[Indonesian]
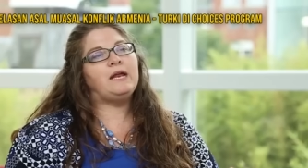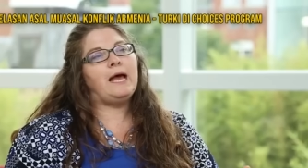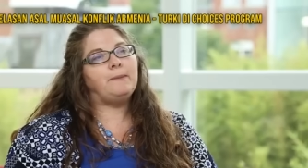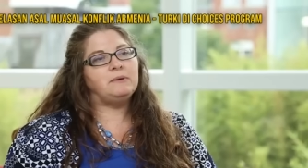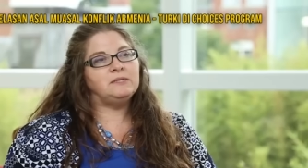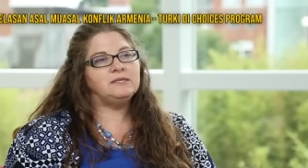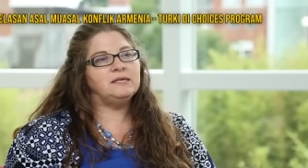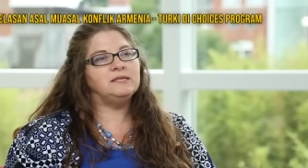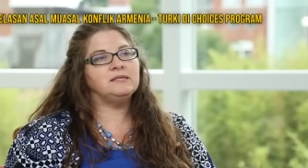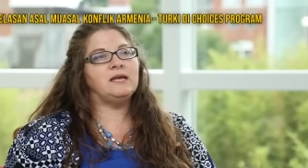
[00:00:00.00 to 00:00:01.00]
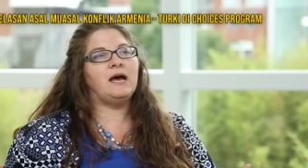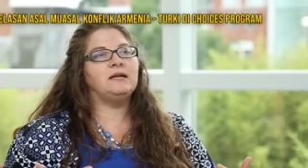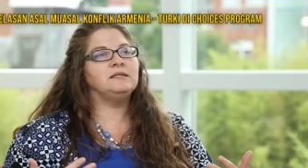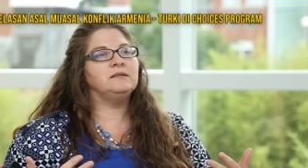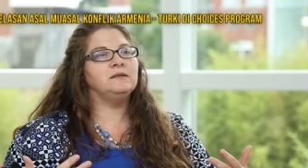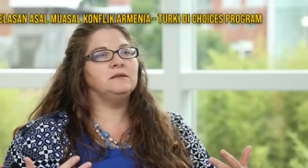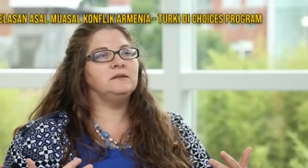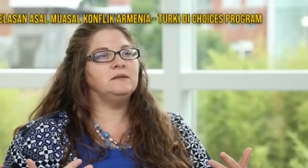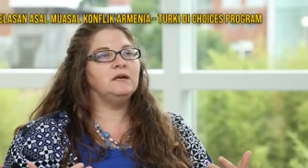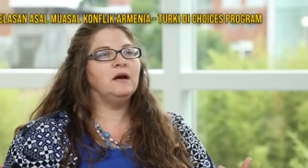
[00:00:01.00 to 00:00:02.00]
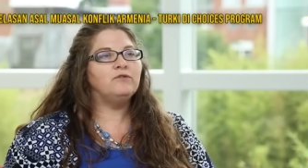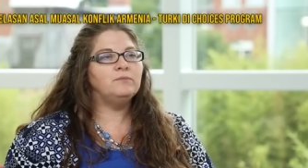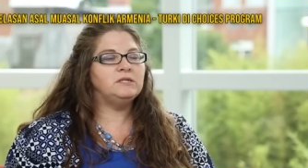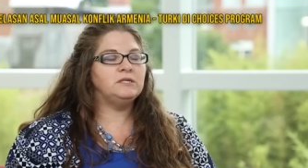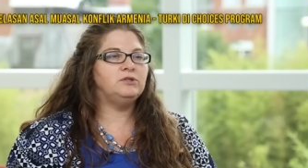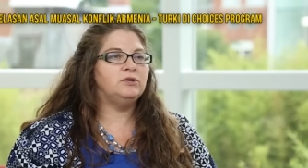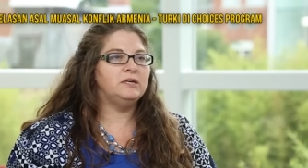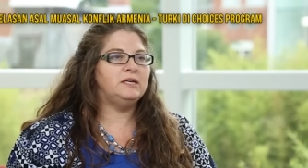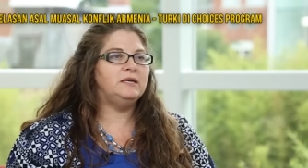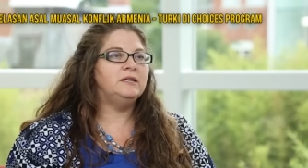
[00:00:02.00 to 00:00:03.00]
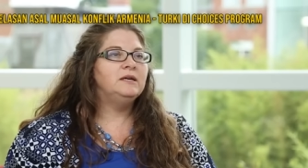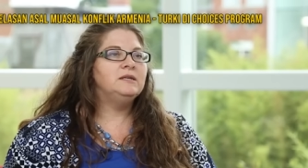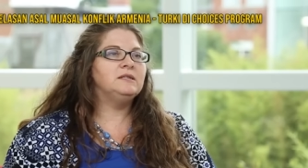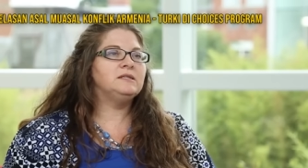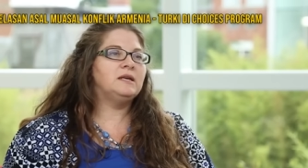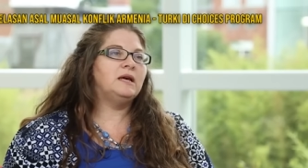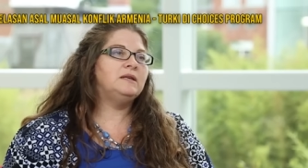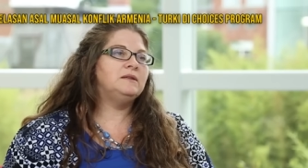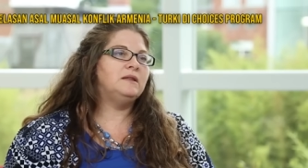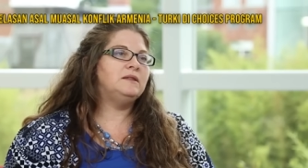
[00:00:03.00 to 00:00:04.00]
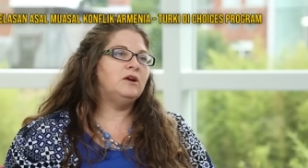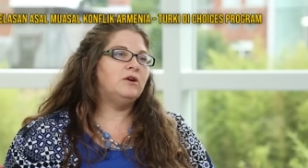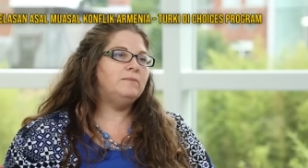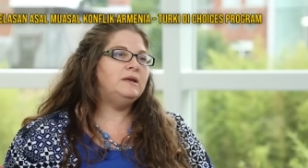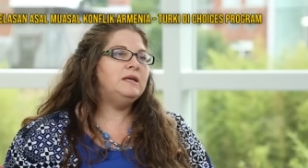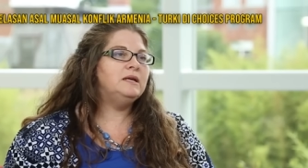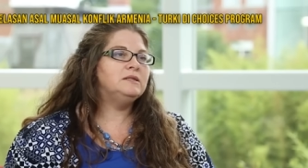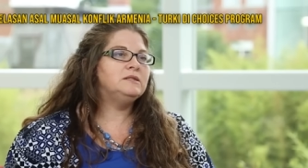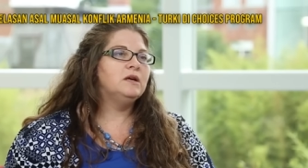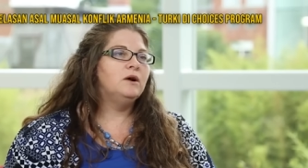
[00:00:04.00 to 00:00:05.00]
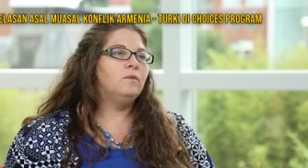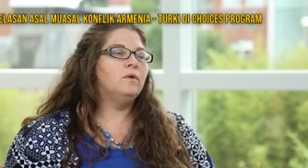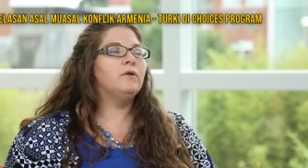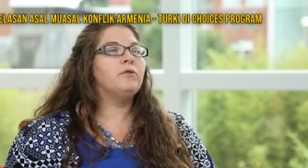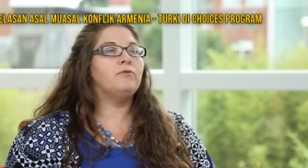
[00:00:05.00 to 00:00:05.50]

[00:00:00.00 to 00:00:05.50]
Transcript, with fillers: What happens is that the, the government in Turkey decided that the Armenians were a